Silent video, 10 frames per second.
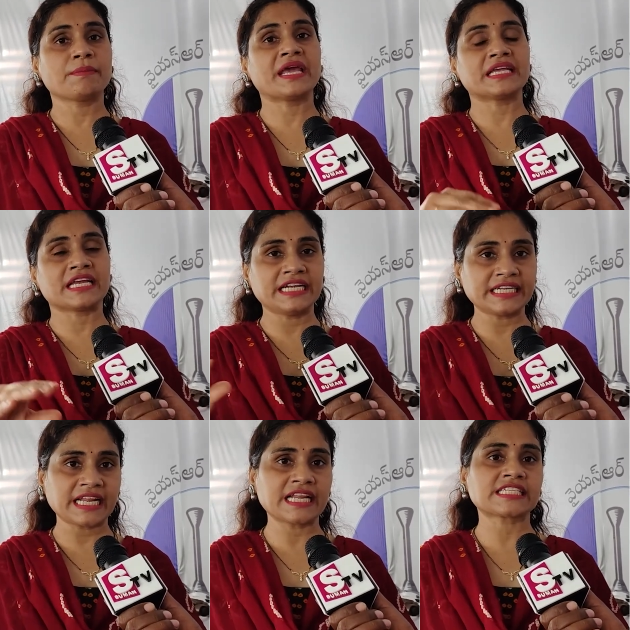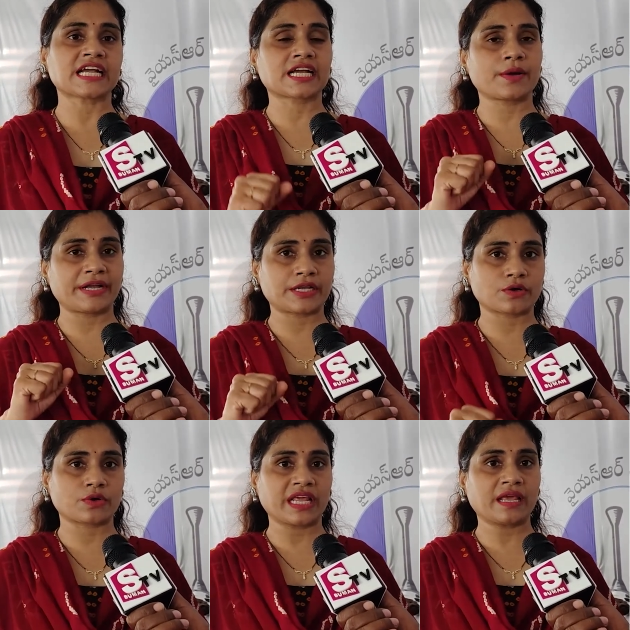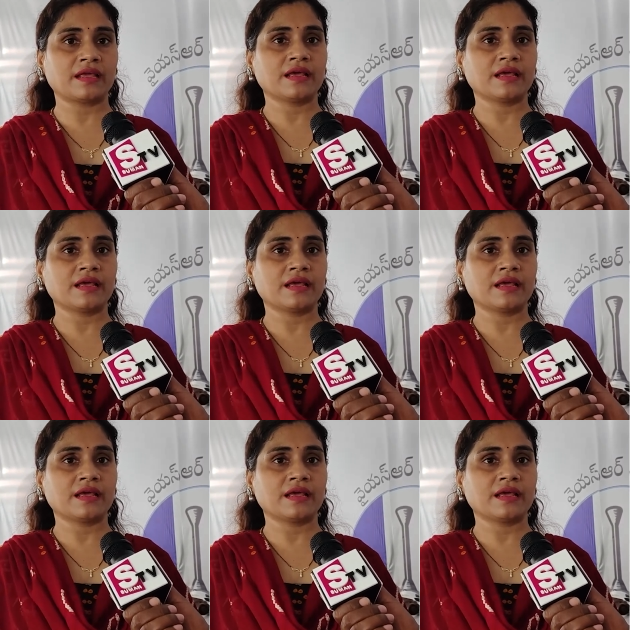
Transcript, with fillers: మీ ఇంటిని చక్కబెట్టుకొని